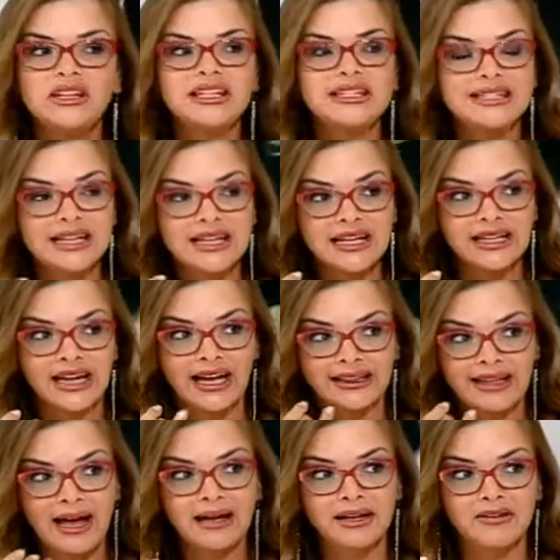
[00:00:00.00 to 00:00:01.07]
في نساء رح
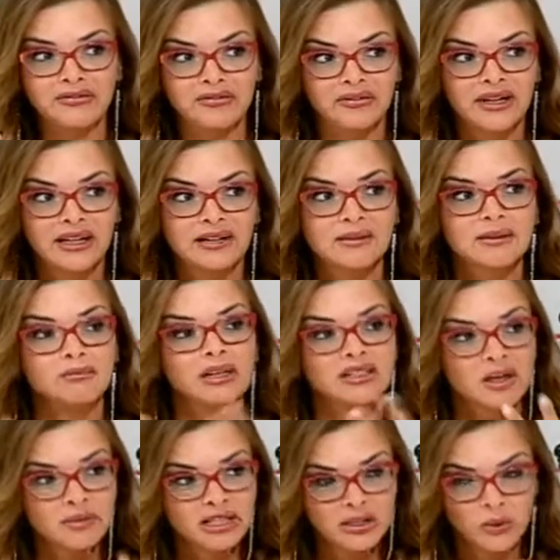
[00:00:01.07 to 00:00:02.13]
تعرف
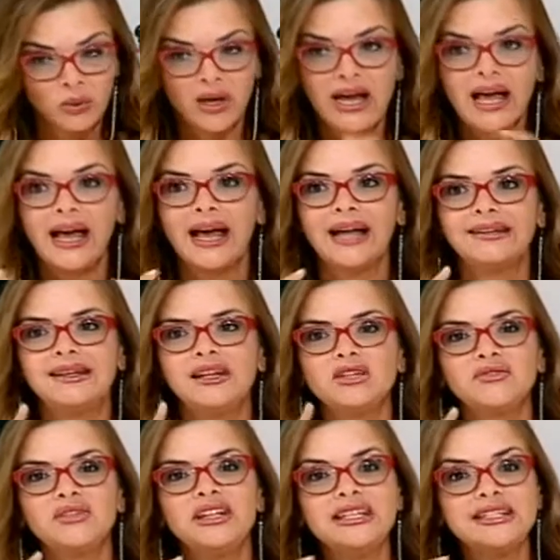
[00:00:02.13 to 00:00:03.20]
مضامينه
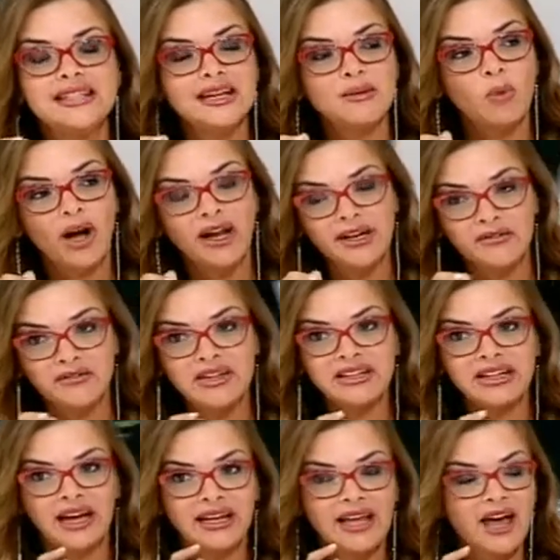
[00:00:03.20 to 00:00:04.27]
قديش في نساء
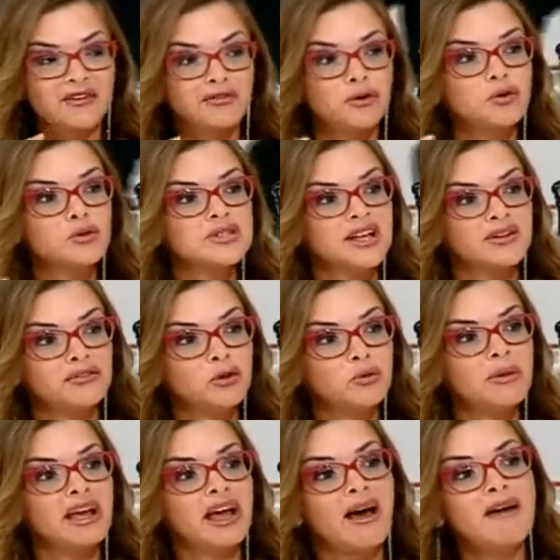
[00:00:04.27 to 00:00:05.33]
معنفات رح يعرفوا انه صار
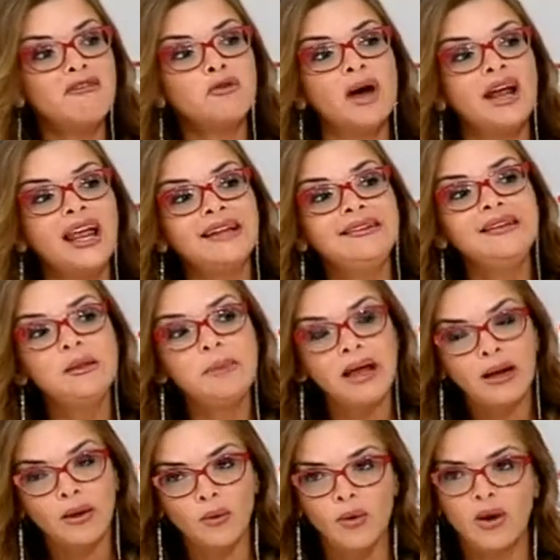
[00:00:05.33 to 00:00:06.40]
فيهم ما يخافوا هالقد
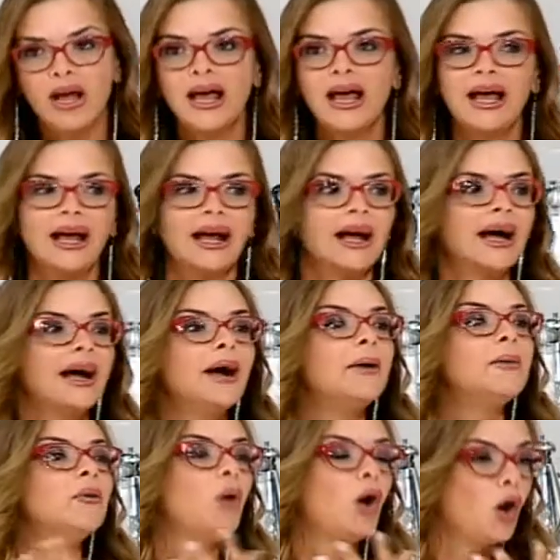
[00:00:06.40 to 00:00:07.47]
يبلغوا ويعرفوا
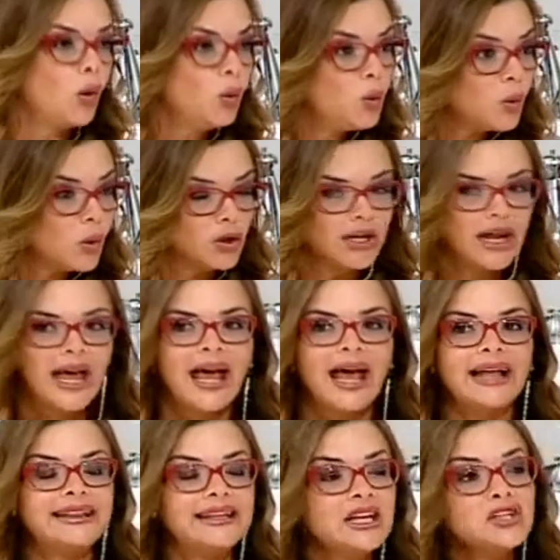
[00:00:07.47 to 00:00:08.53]
حقوقهم وحقوقهم
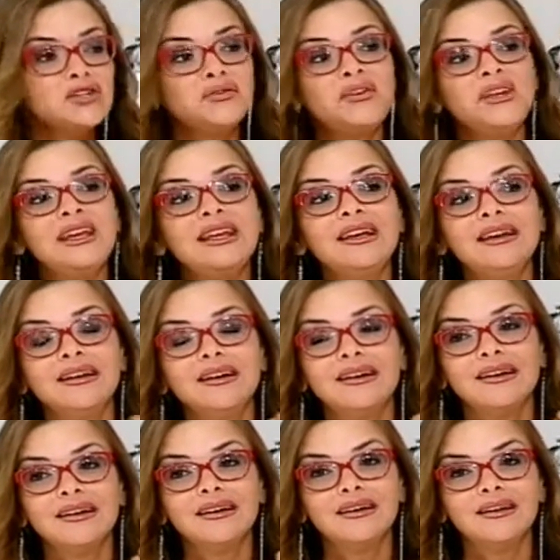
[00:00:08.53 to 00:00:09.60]
قديش في
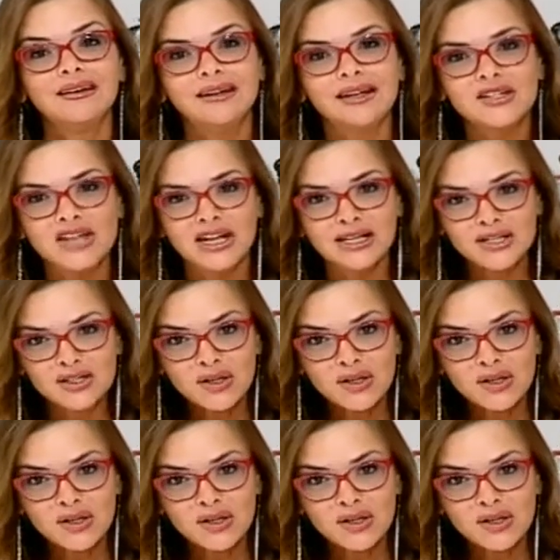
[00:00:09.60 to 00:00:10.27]
رجال